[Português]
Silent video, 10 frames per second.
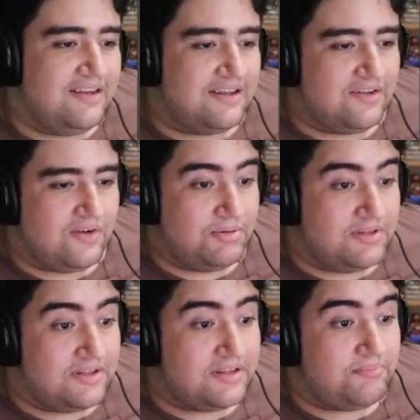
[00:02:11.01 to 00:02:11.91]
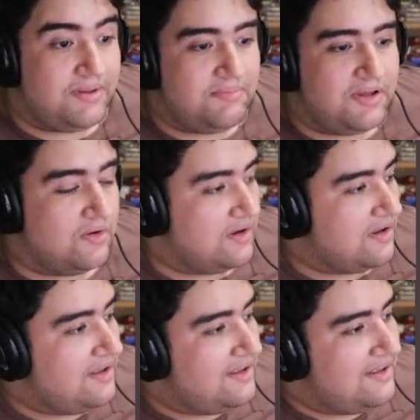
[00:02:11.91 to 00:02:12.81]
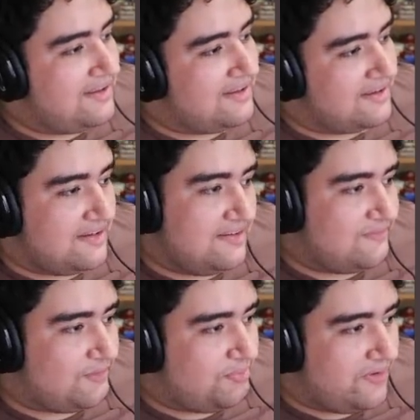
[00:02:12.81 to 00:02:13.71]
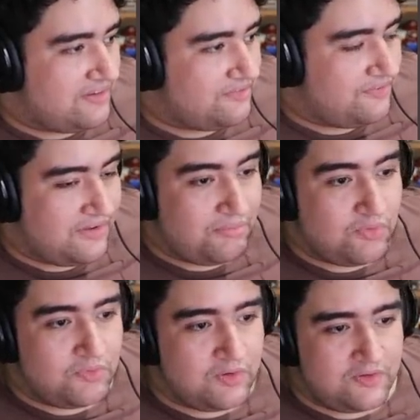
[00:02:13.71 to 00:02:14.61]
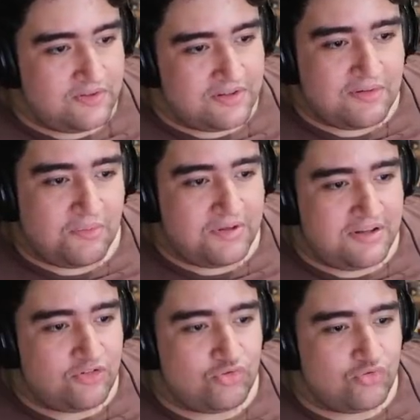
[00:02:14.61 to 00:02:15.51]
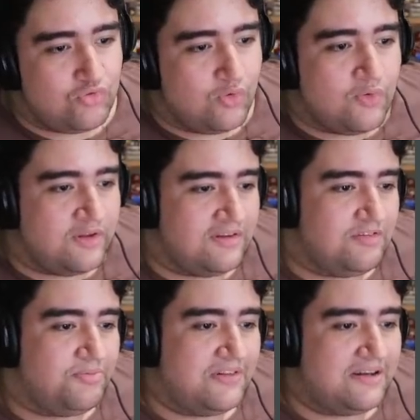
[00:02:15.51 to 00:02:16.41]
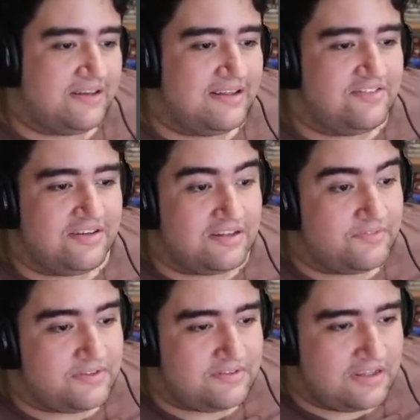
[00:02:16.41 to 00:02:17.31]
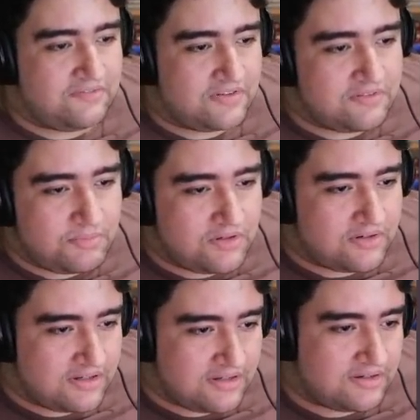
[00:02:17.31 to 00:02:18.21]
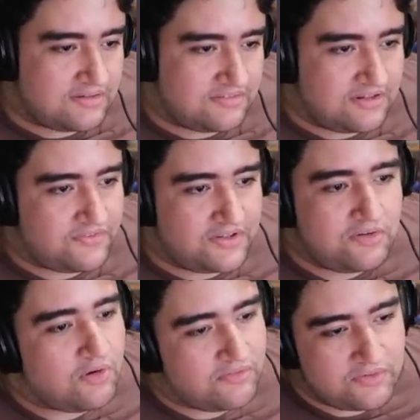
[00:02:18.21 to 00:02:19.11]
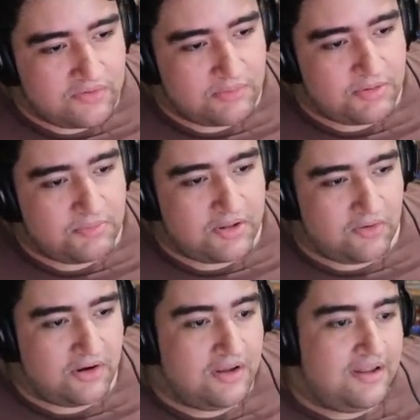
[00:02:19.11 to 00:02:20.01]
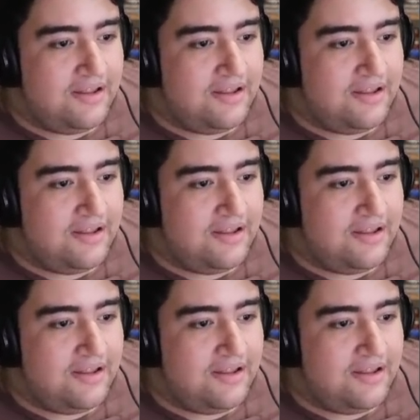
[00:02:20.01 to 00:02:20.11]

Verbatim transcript: E aqui o cabelo dela tá bem maior. E aí, tipo, essa foi a mudança que a comunidade surtou, né? Tipo, falaram que a antiga tava 100 vezes melhor do que a Serafine nova com cabelo maior.